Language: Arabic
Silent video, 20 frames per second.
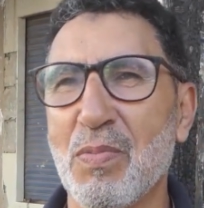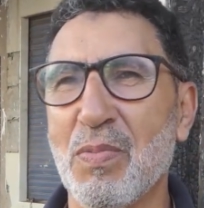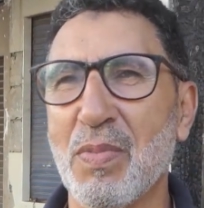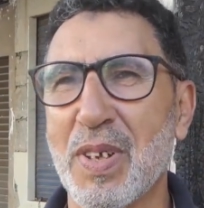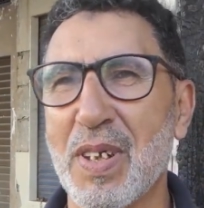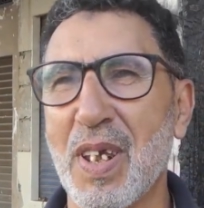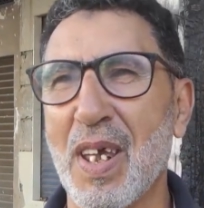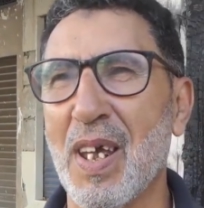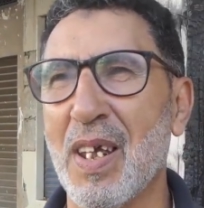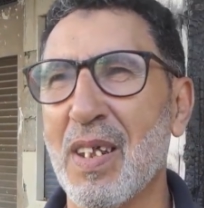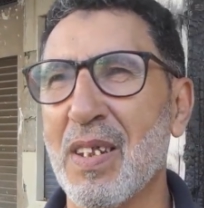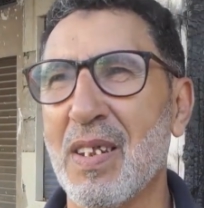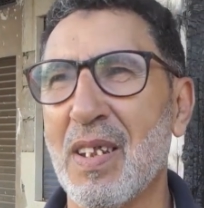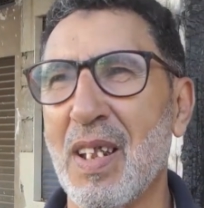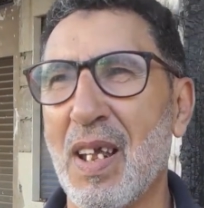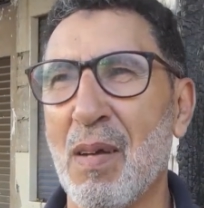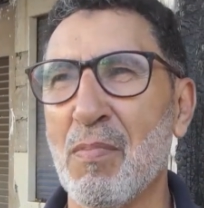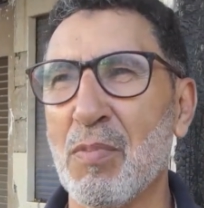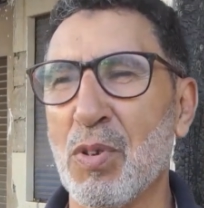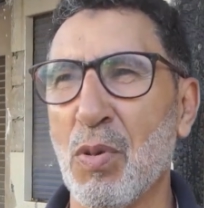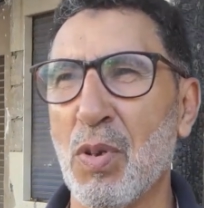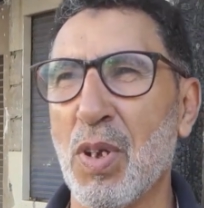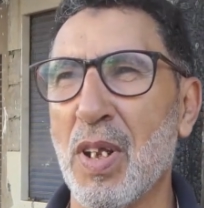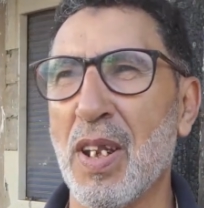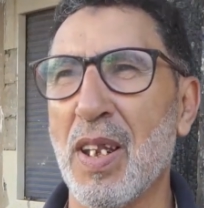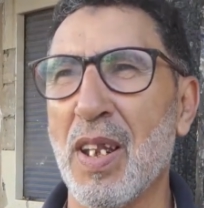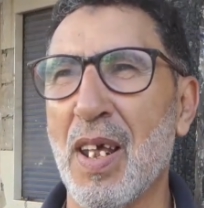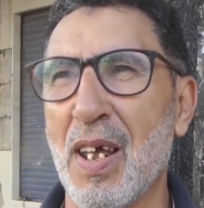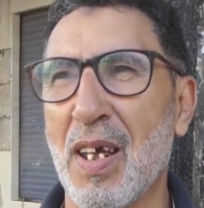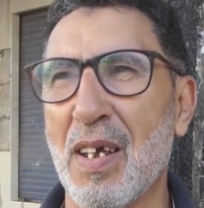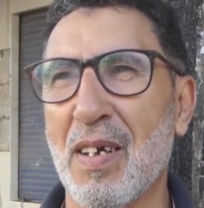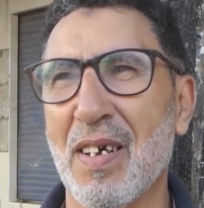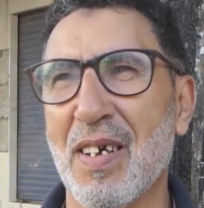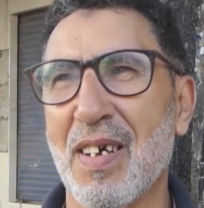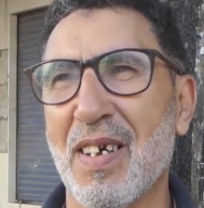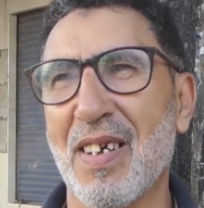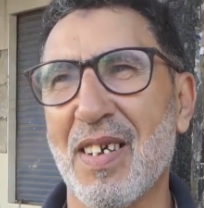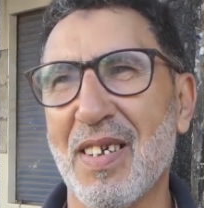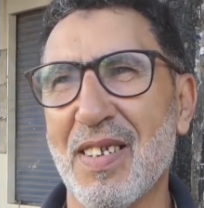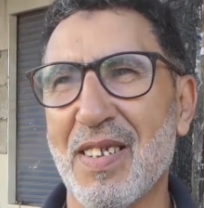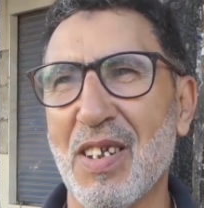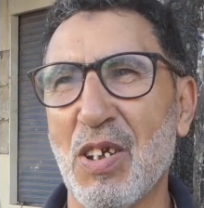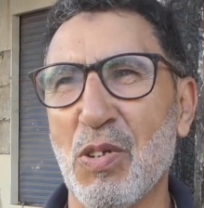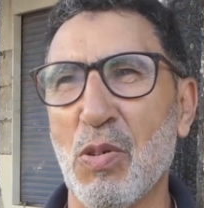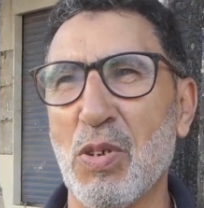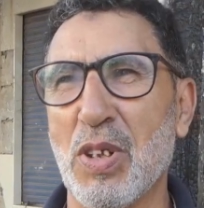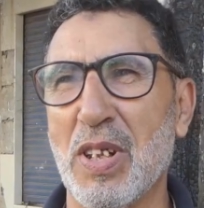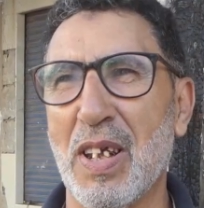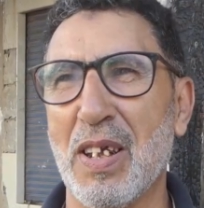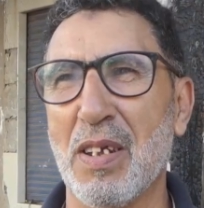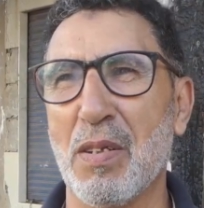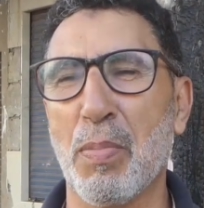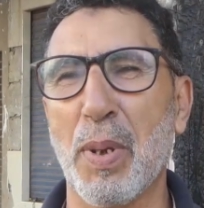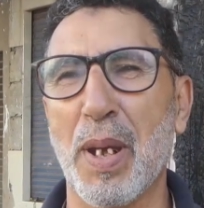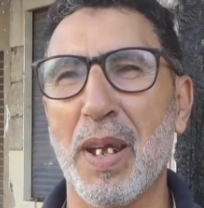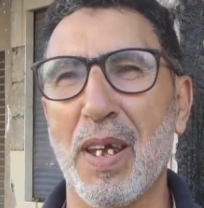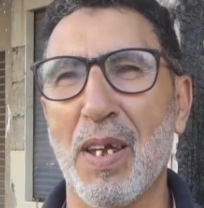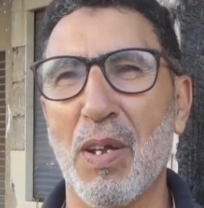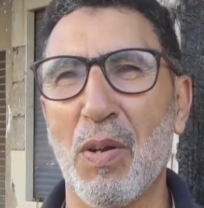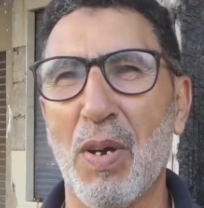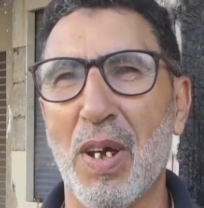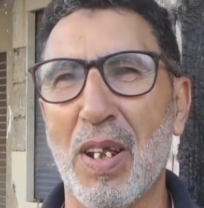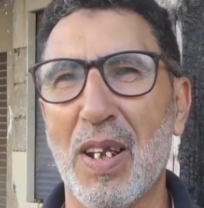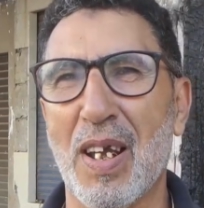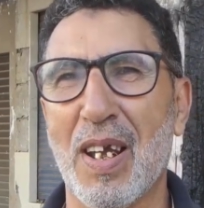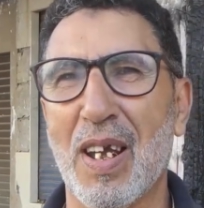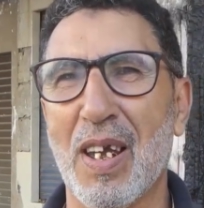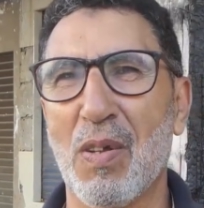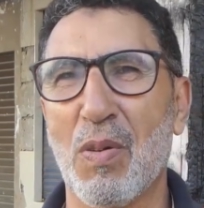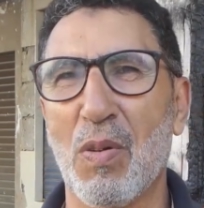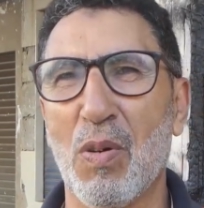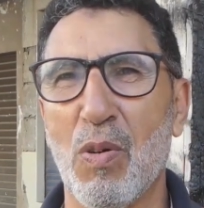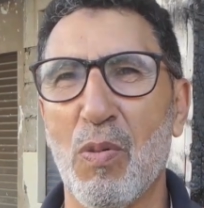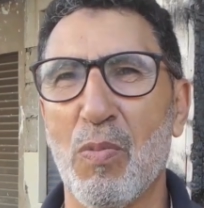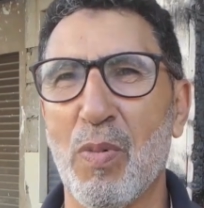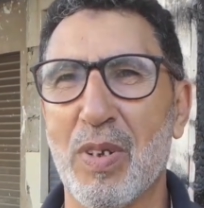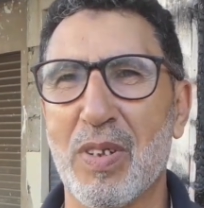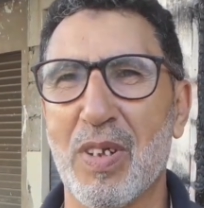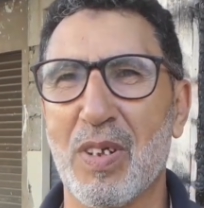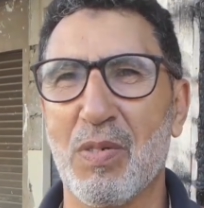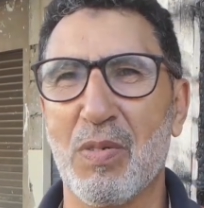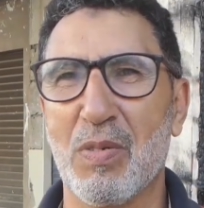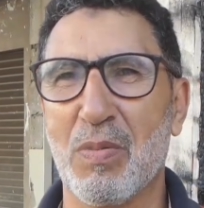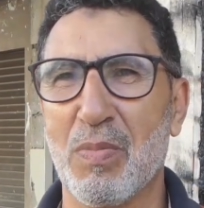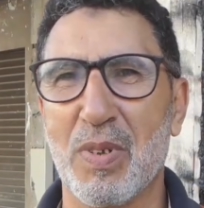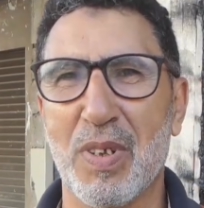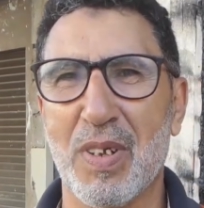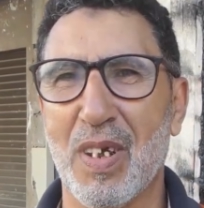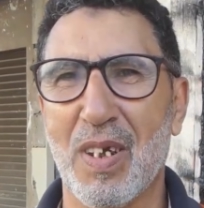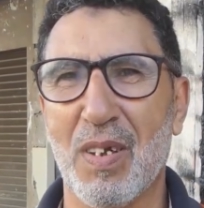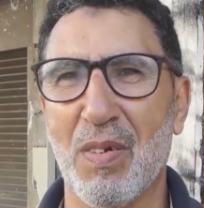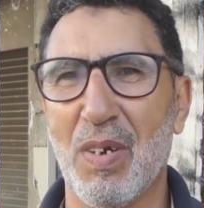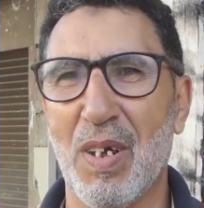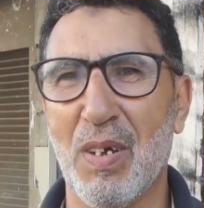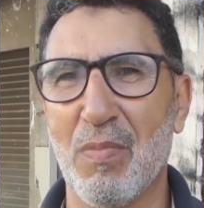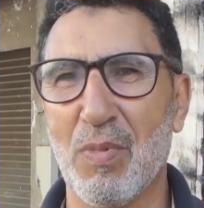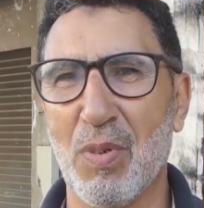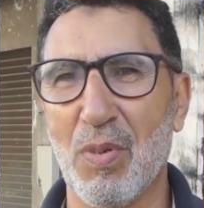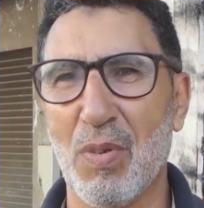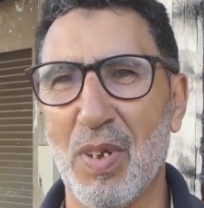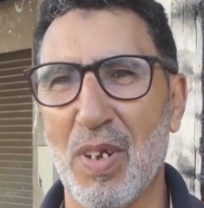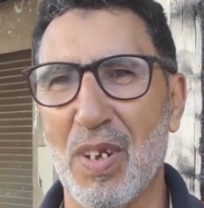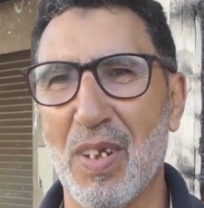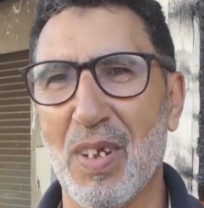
مزيان الحمد لله تيدوز العيد بخير وعلى خير والامور تدوز مزيان الحمد لله